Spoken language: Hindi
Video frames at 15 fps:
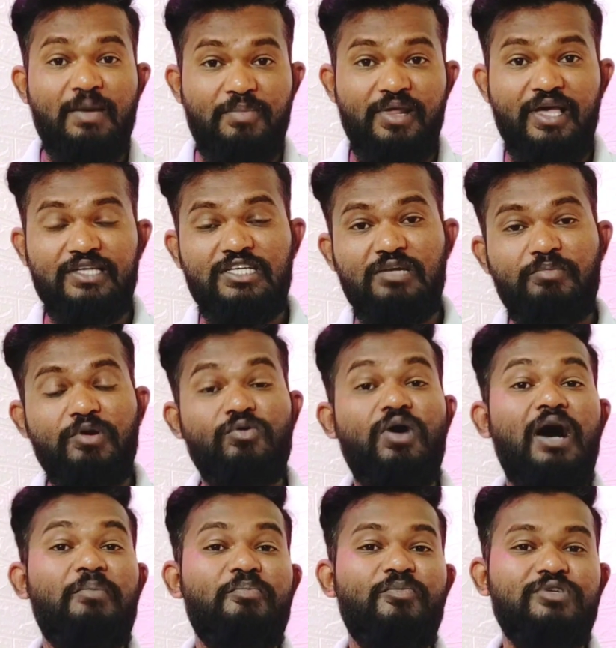एप्लीकेशन पे वो
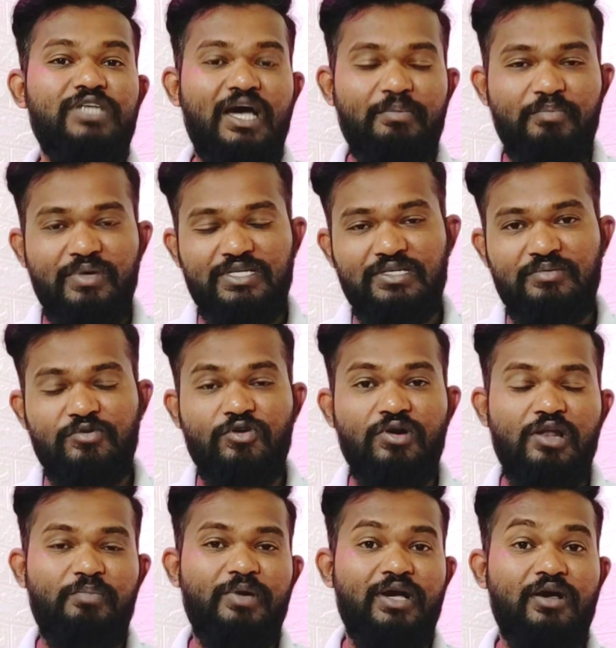आप मुझे अब भी
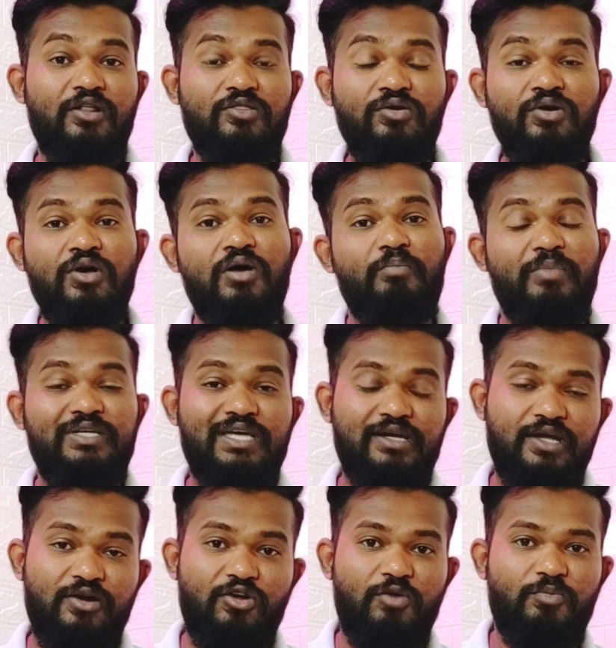गूगल पे कर दो मैं
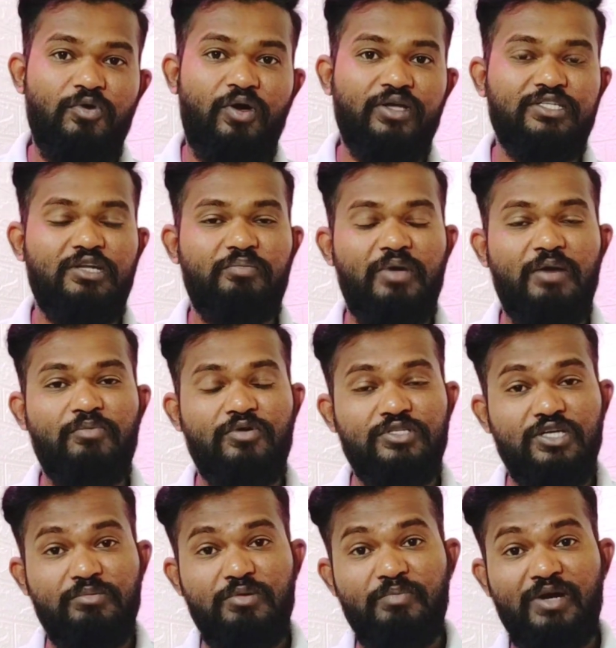जाके ड्रॉप लोकेशन पे आपको
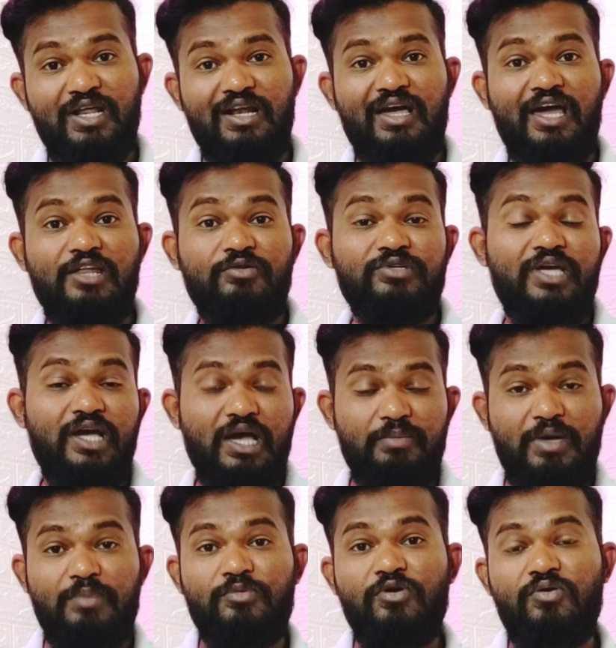जो भी मटेरियल खाली हो जाएगा
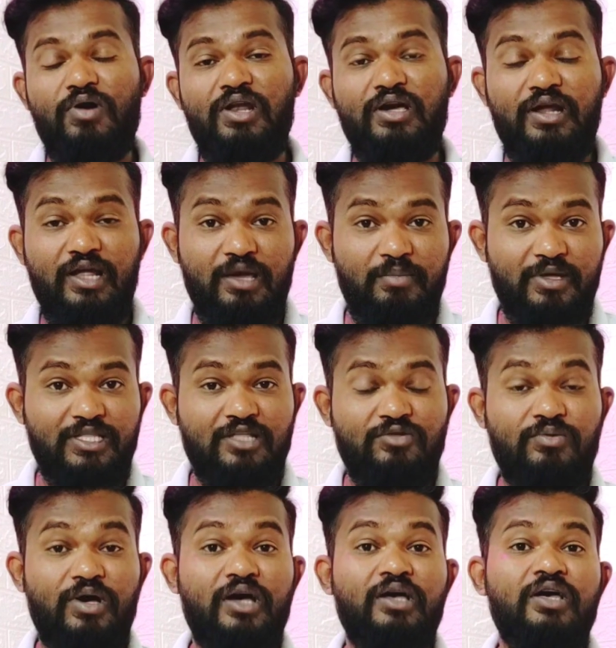मैं आपको कॉल करके बता
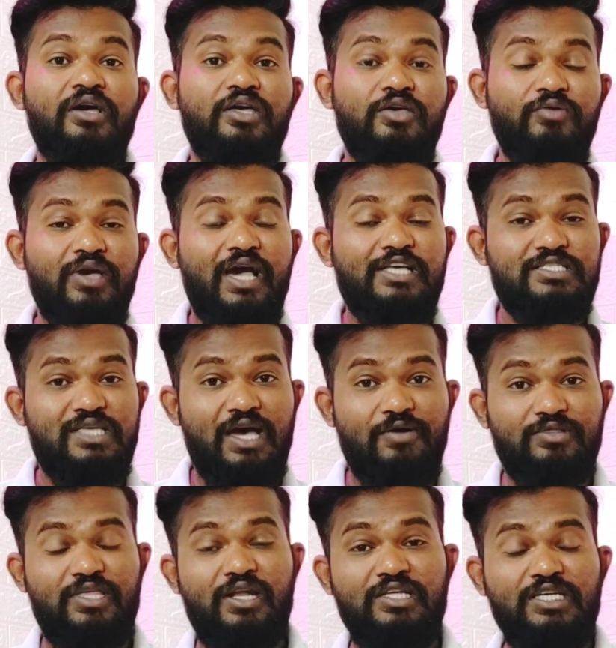दूंगा क्योंकि गाइस क्या
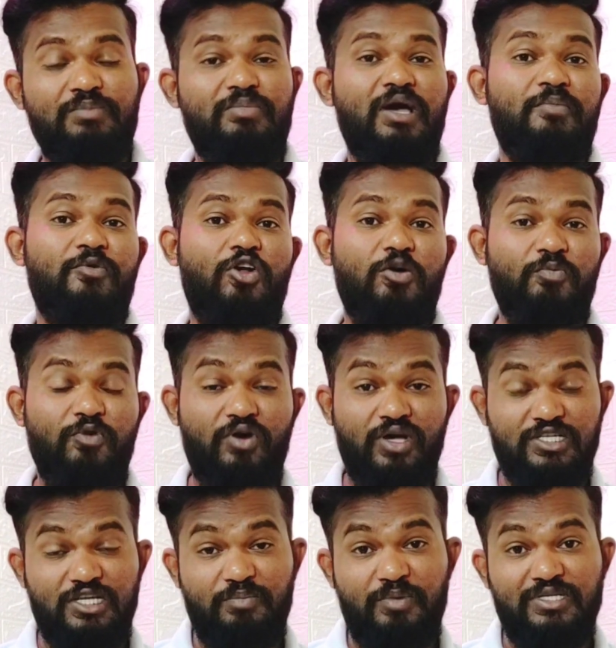होता है ना जब भी आप ड्रॉप
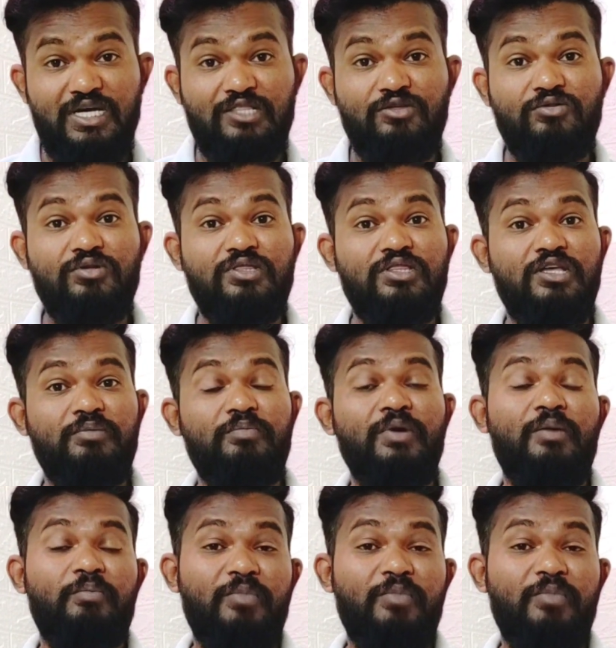लोकेशन पे जाते हो तो तब